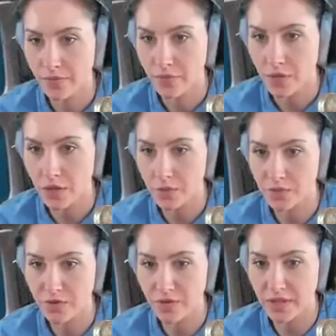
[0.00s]
Ach, ich bin
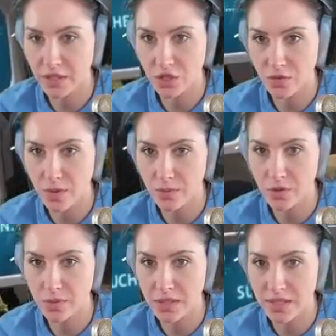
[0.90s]
voll weit geschwommen.
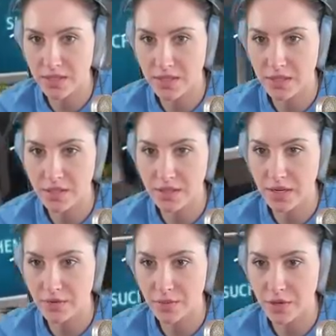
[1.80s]
Guck mal, da ist das
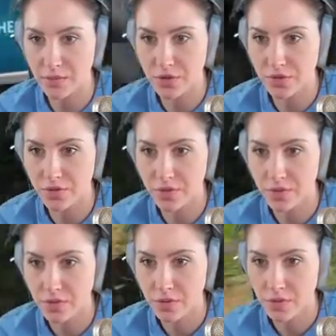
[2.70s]
Hinterteil vom Raumschiff.
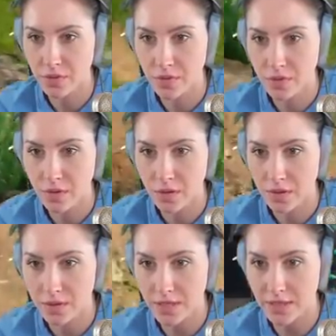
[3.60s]

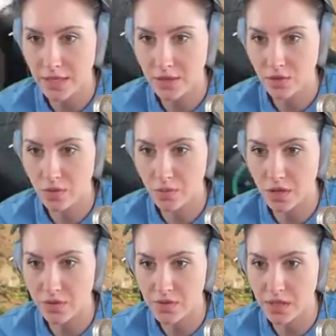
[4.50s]
Das kann ich 100 Pro
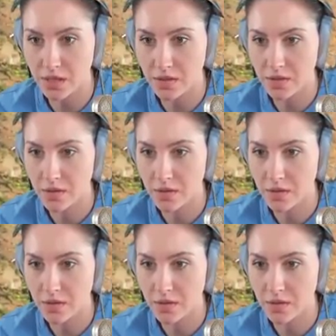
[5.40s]
auch scannen.